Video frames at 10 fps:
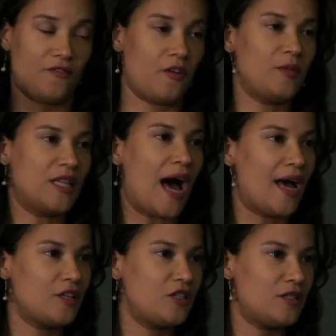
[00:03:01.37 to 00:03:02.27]

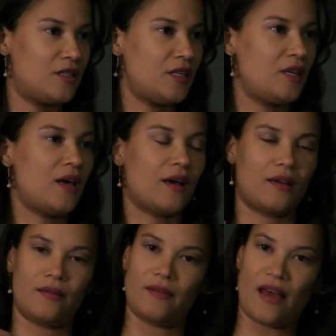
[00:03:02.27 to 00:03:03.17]
deformidade em si,
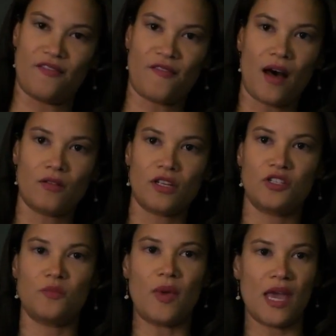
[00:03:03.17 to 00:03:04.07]
a falta
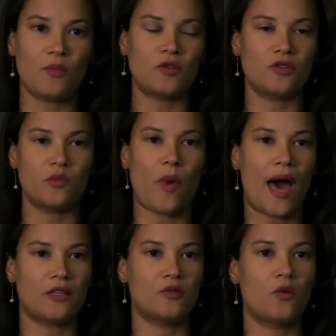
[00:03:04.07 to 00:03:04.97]
de membros ou de
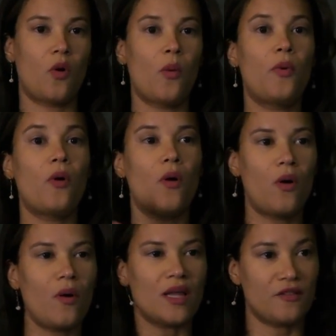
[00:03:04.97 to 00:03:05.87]
partes do corpo
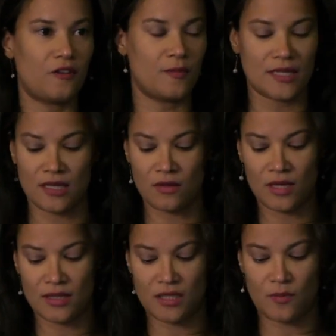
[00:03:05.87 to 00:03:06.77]
ou a deformação
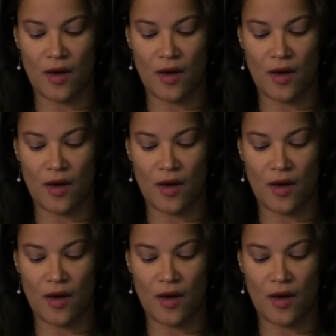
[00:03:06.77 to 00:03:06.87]
dessas